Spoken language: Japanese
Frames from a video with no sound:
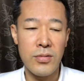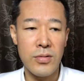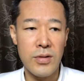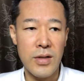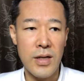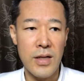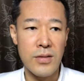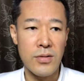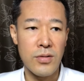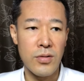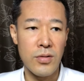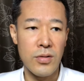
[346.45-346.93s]
う
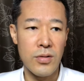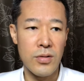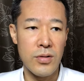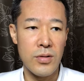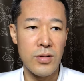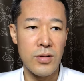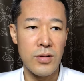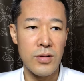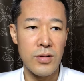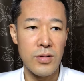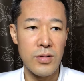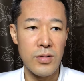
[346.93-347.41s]
かそ
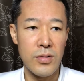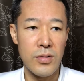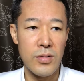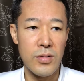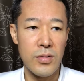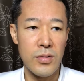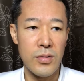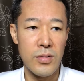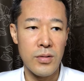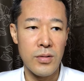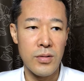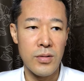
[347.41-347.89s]

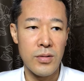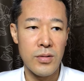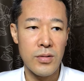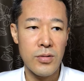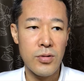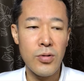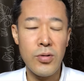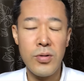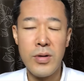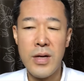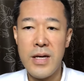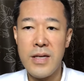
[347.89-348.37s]
の
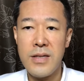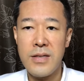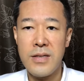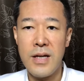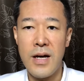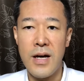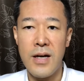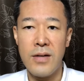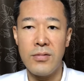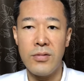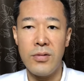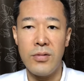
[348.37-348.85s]
貢献し
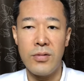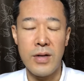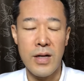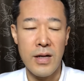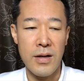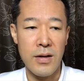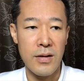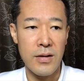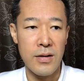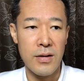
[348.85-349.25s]
てはるような